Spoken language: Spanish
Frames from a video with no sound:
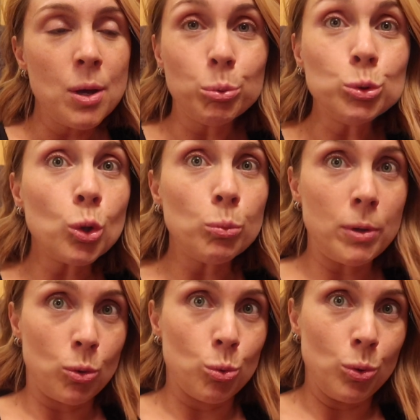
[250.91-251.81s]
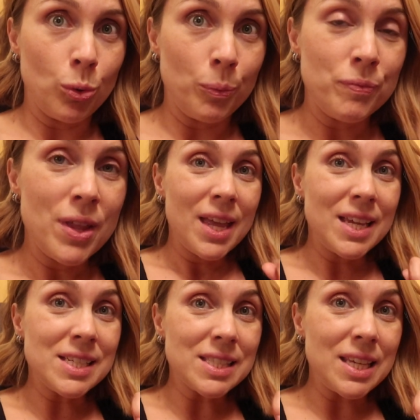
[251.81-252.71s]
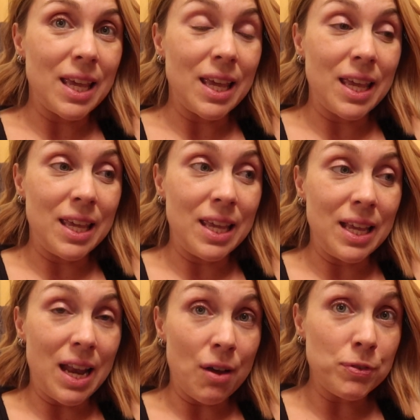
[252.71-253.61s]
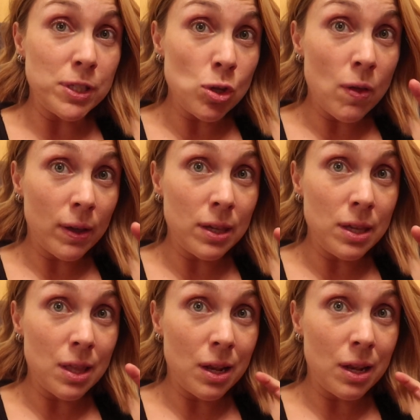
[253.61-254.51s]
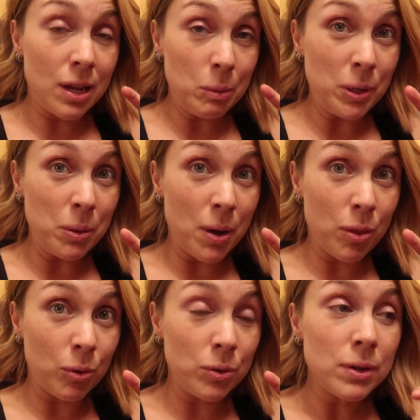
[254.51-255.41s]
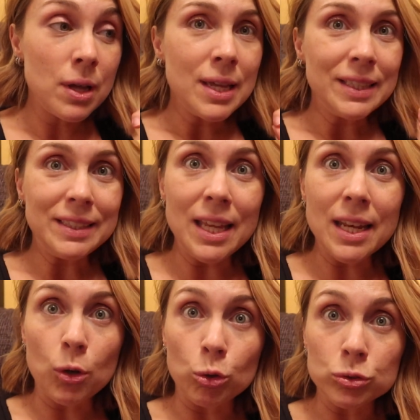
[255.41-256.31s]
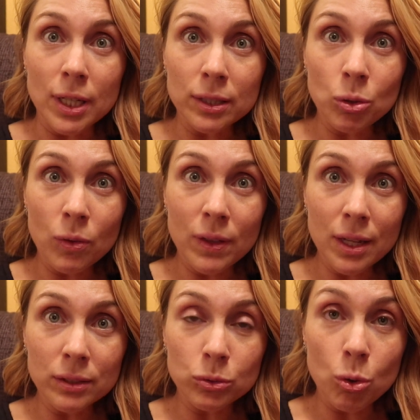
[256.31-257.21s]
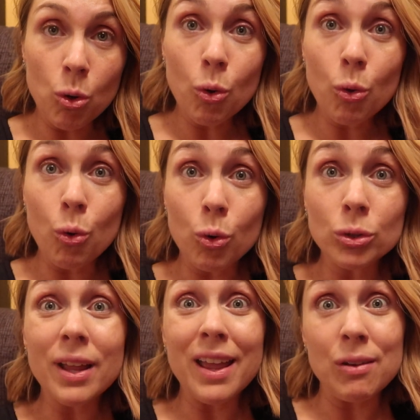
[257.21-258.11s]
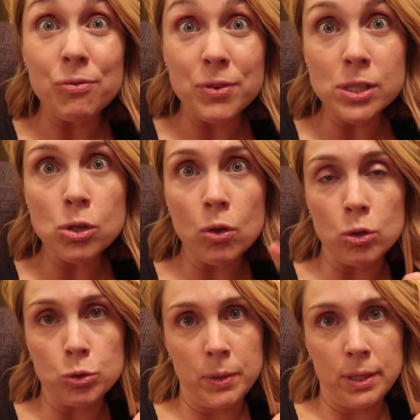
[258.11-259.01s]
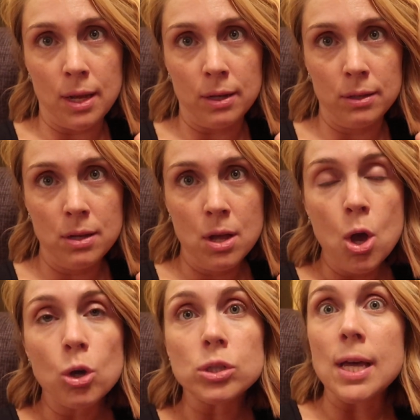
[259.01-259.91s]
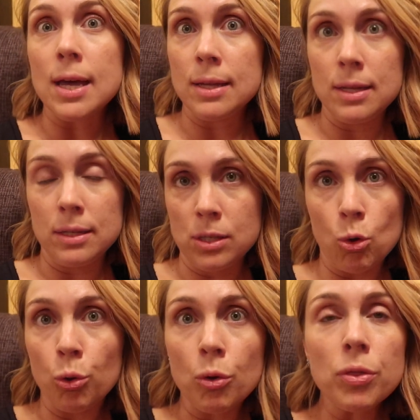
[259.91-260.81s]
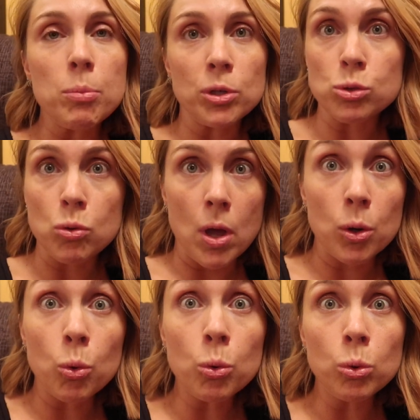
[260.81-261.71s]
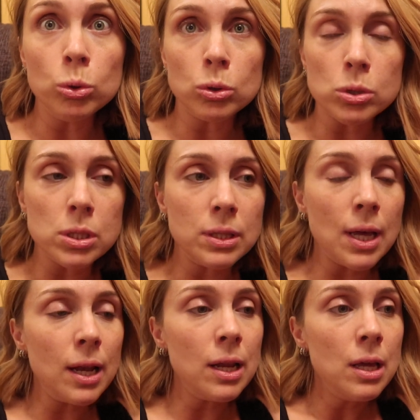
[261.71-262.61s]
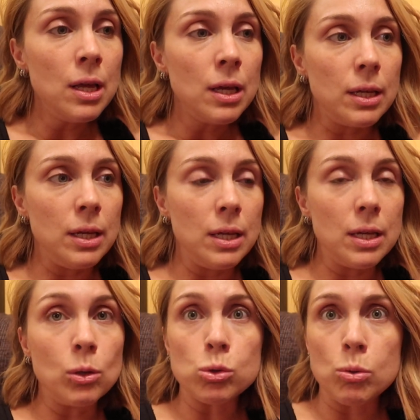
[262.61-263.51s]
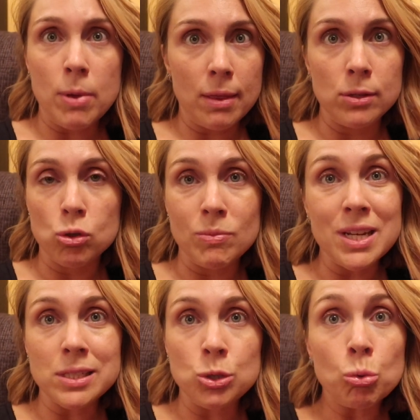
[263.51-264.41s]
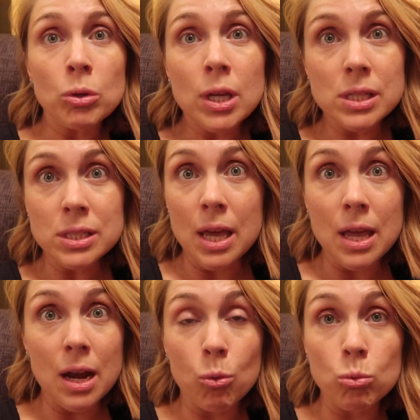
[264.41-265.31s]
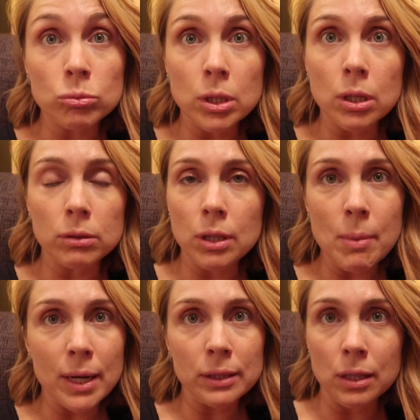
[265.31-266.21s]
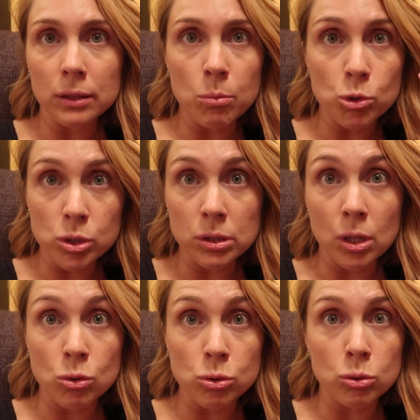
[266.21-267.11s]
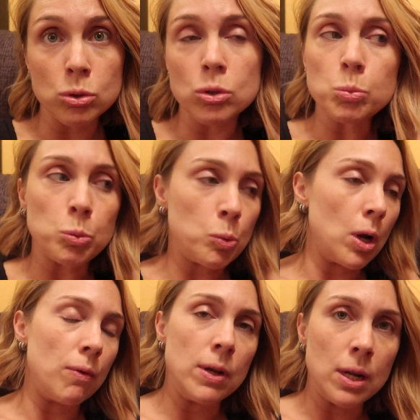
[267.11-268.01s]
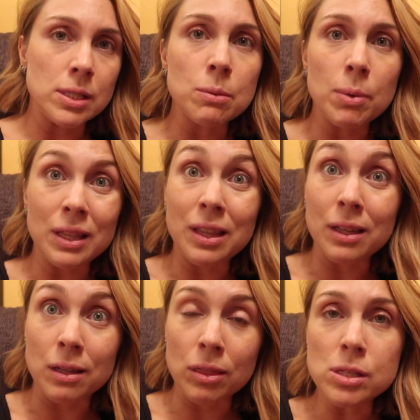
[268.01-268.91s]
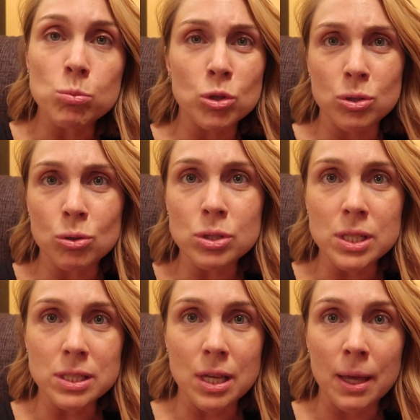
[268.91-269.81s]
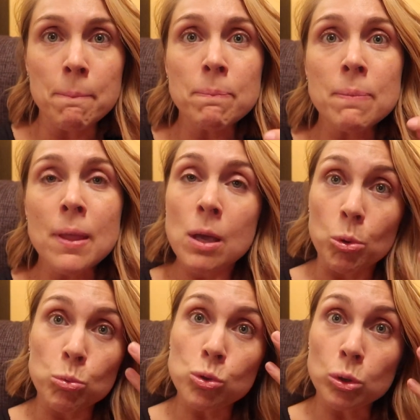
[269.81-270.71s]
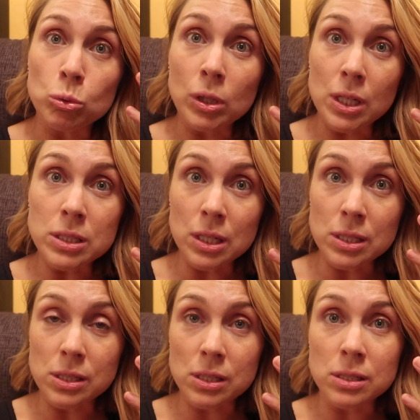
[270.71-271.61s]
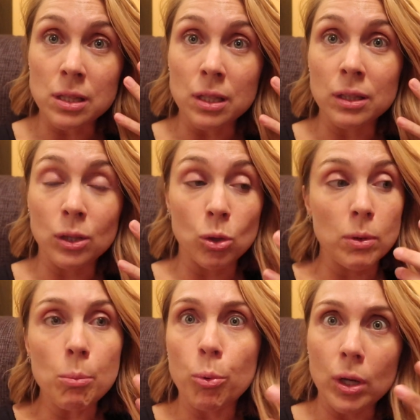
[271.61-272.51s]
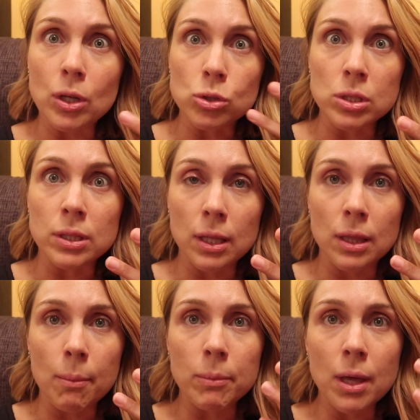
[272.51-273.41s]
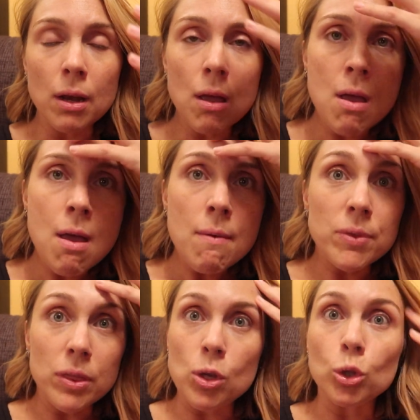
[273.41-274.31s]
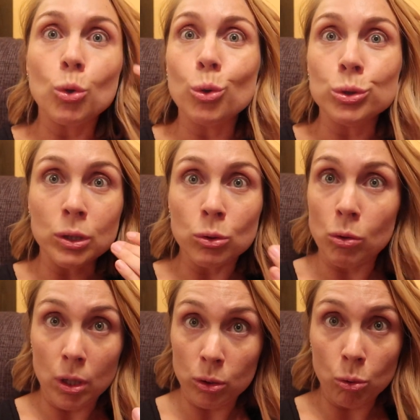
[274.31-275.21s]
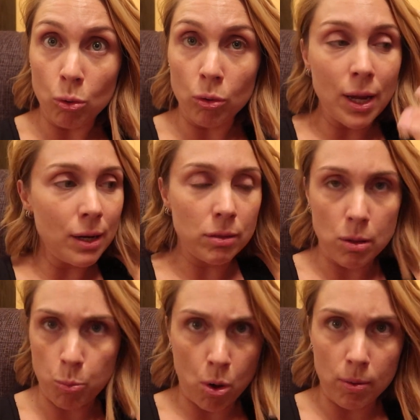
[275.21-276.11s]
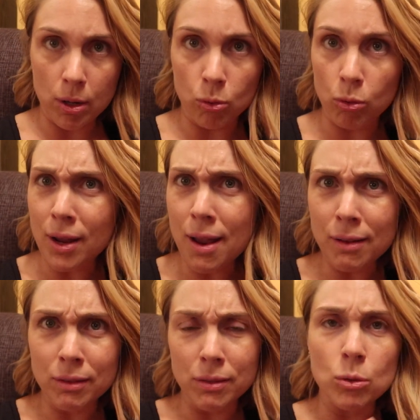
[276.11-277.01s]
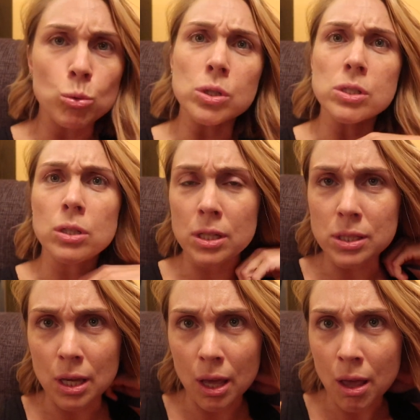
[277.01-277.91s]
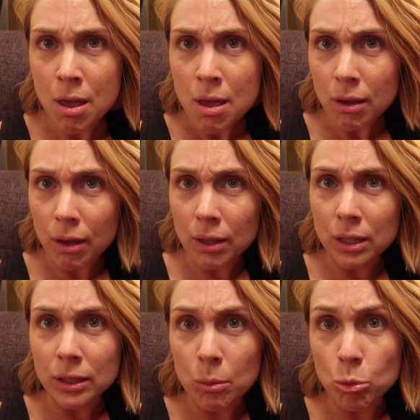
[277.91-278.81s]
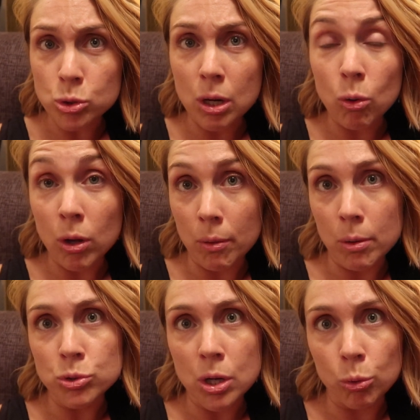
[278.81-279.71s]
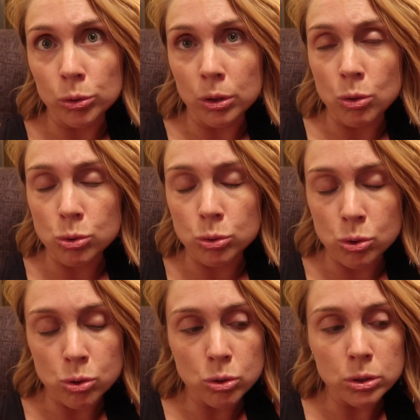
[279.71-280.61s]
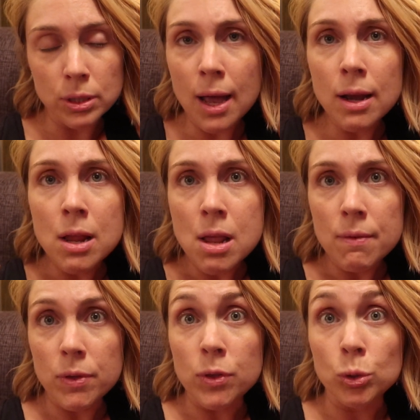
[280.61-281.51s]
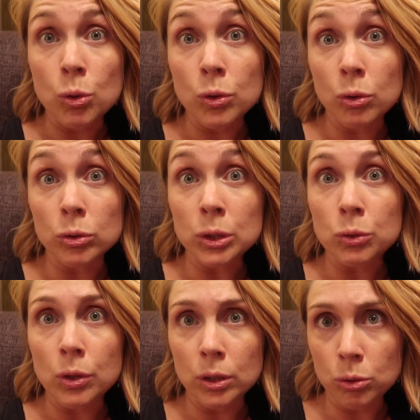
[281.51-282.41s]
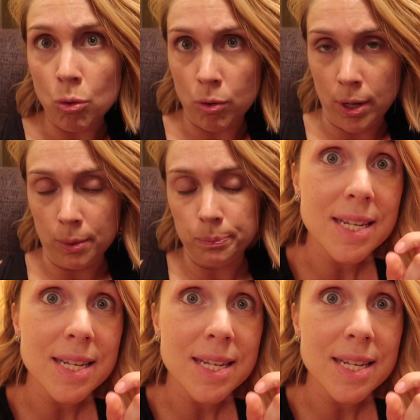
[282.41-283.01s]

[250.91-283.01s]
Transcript: Punto número uno es que eh, la fisio de aquí del privado tiene contacto directo con el fisio del hospital o sea, eh, se conocen porque estudiaron juntos y tal, e incluso me ha dicho, mira, si tú quieres que haya algún tema que tratemos entre nosotros dos, pues porque al final siempre hay tecnicismos y cosas que, por mucho que tú te creas que las estás entendiendo bien, puede que no se entiendan bien, dice, yo tengo contacto directo con él, y puedo hablar con él, dice, incluso si quieres que, tratemos algo, que hablemos algo entre nosotros dos y tal, dice, yo tengo contacto directo con él.